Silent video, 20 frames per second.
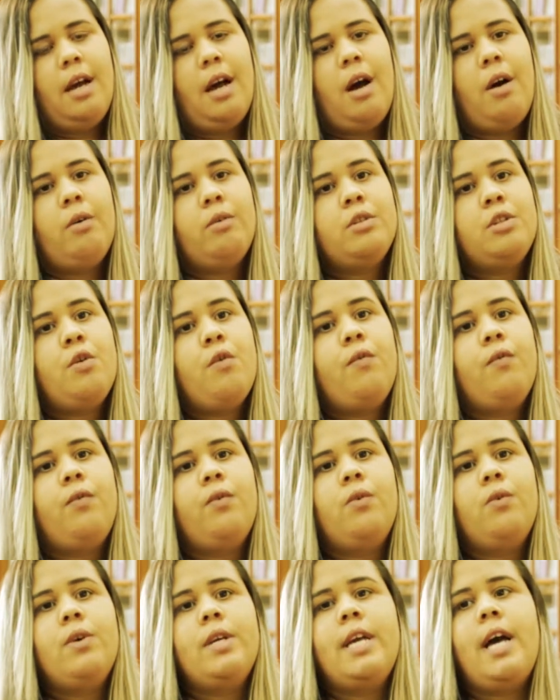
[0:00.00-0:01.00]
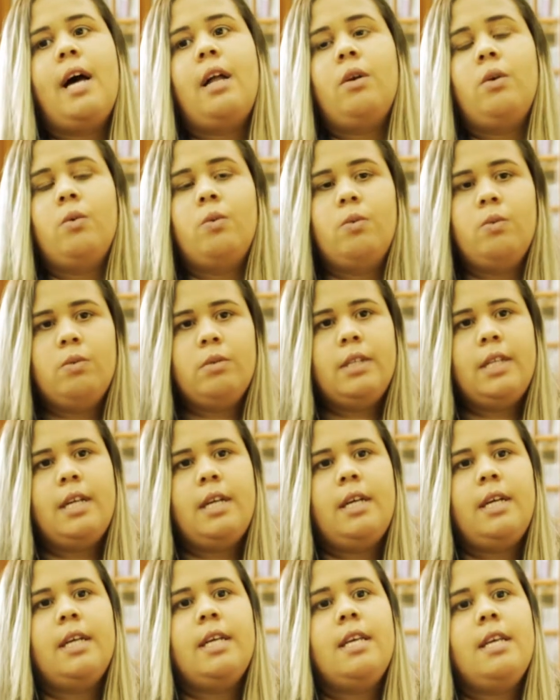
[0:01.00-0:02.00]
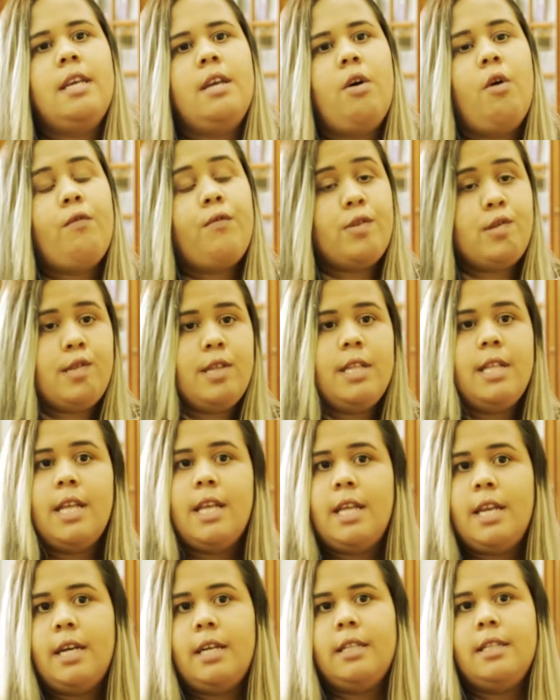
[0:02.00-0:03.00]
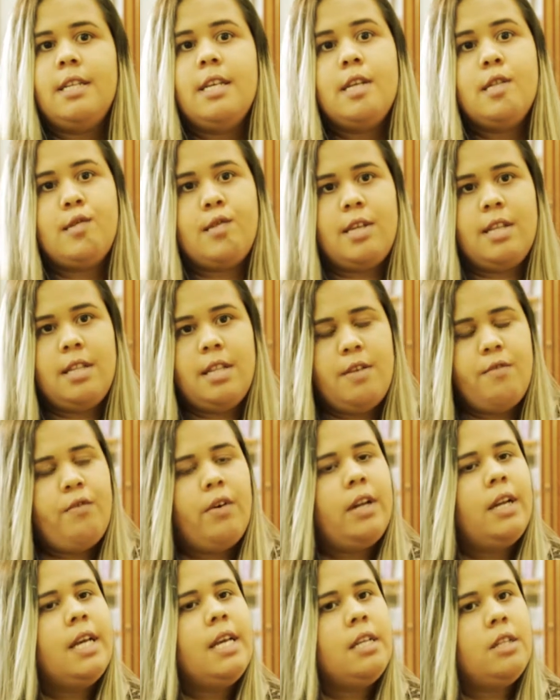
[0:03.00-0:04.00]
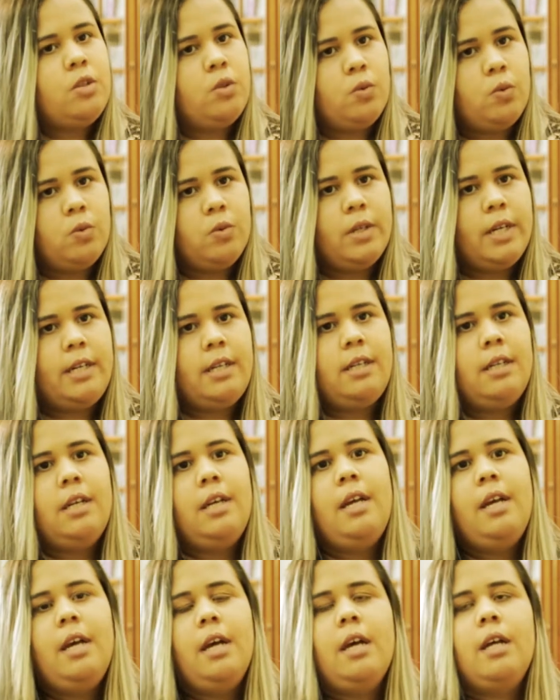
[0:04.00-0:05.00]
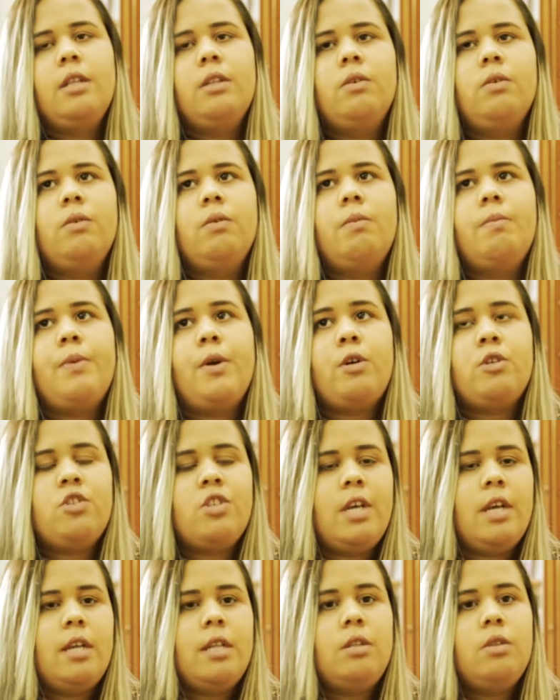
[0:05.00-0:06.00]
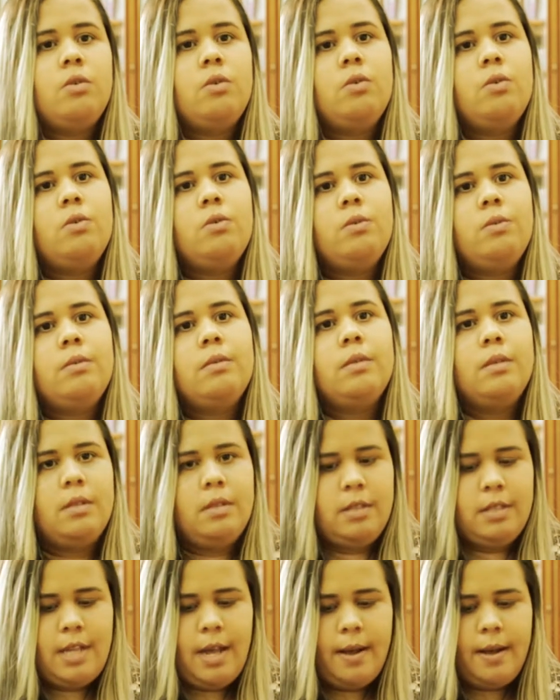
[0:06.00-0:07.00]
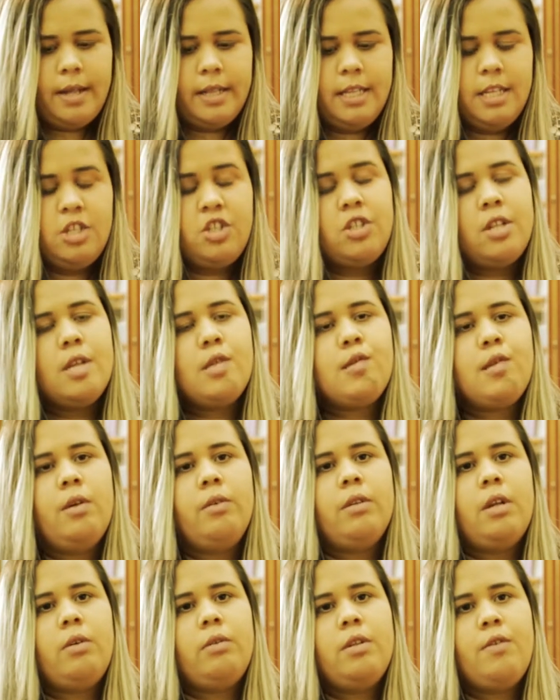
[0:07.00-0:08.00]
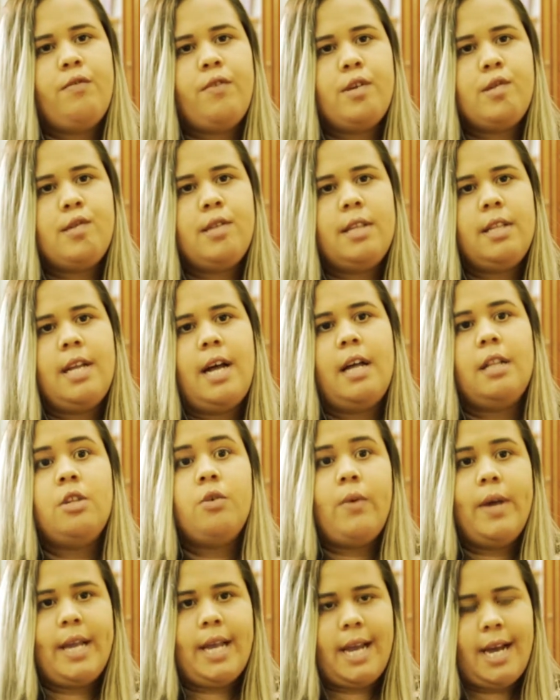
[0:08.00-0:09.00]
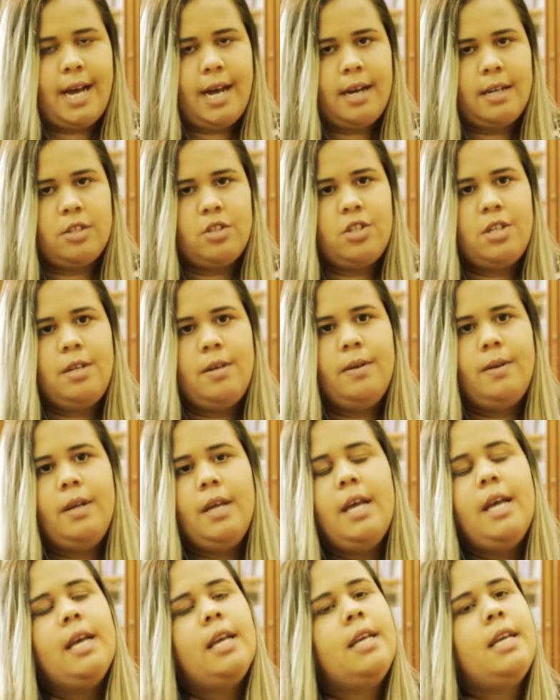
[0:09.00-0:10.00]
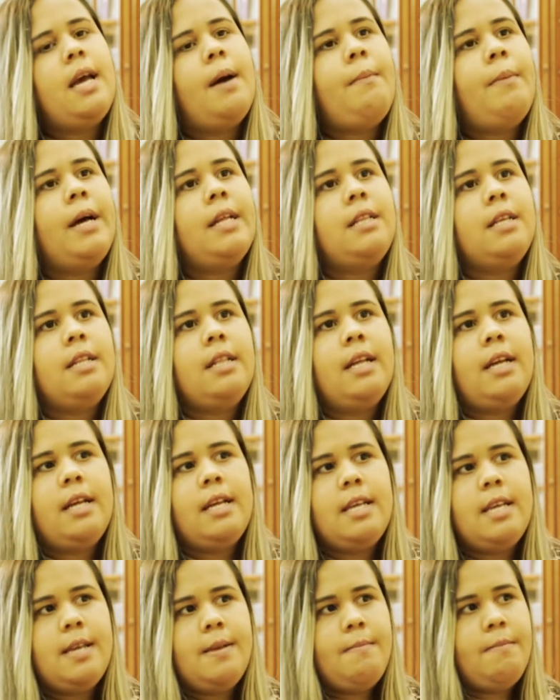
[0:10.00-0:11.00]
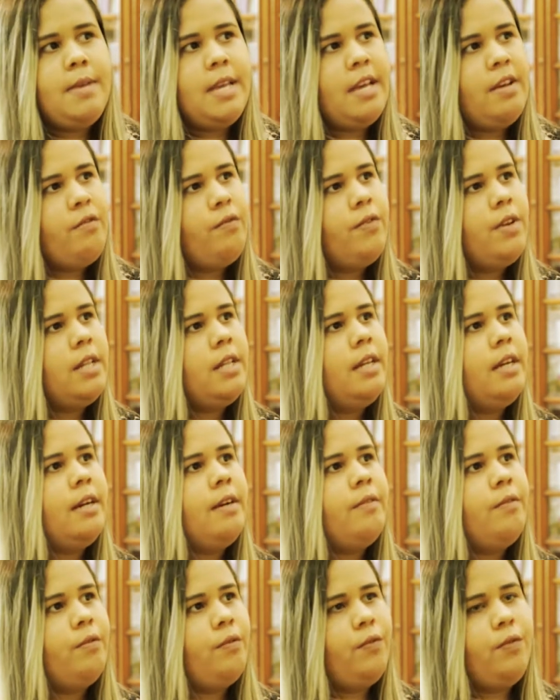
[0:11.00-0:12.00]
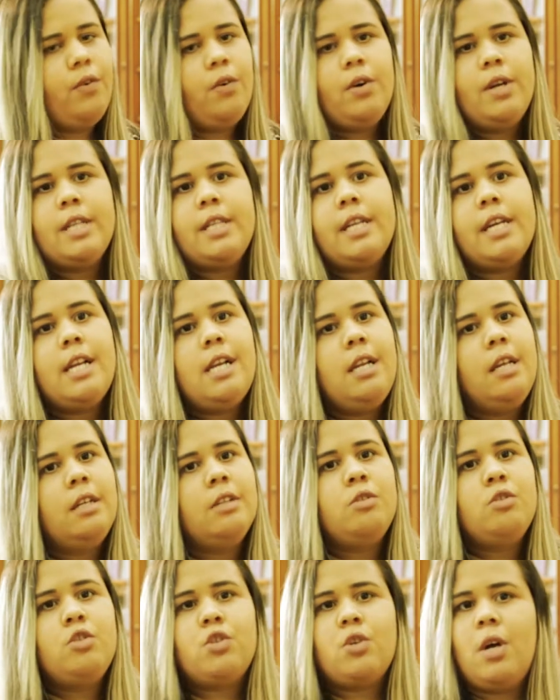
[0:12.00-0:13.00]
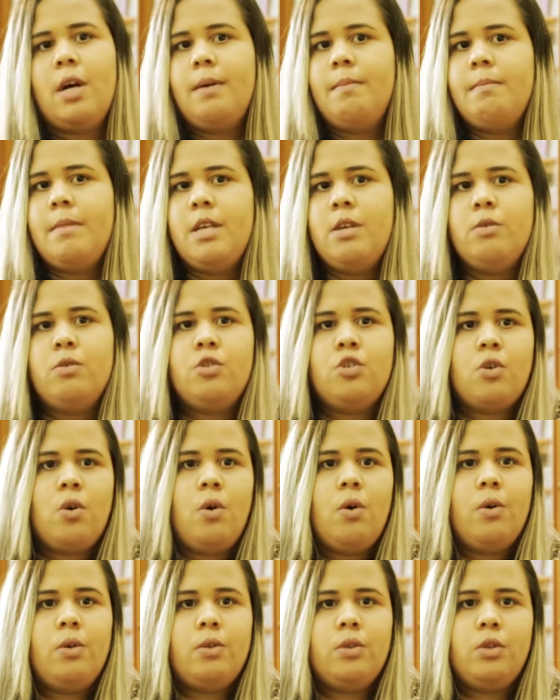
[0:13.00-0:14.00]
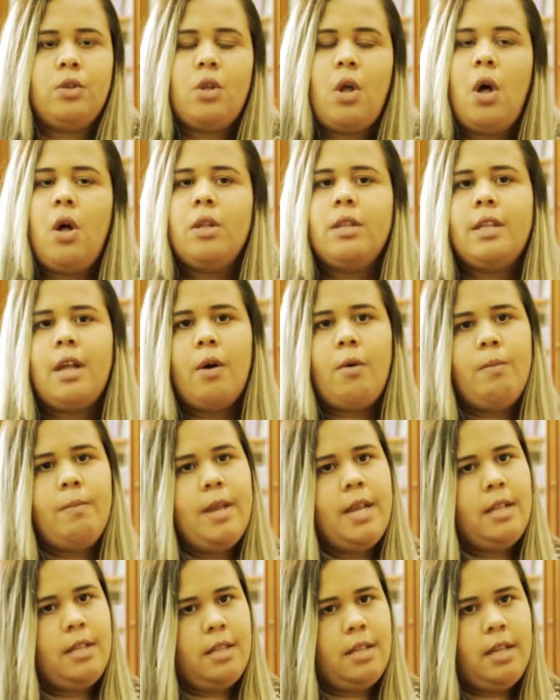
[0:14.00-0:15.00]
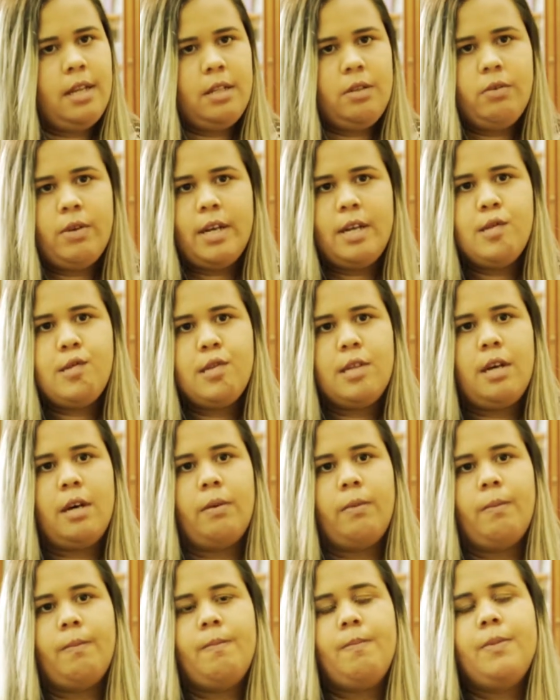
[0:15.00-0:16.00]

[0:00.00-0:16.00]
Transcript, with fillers: onde eu fui aluna e oficineira de incentivo à leitura num projeto da, de extensão da universidade, o ECAGE. E a partir daí, minha vida foi trilhando os caminhos totalmente da educação.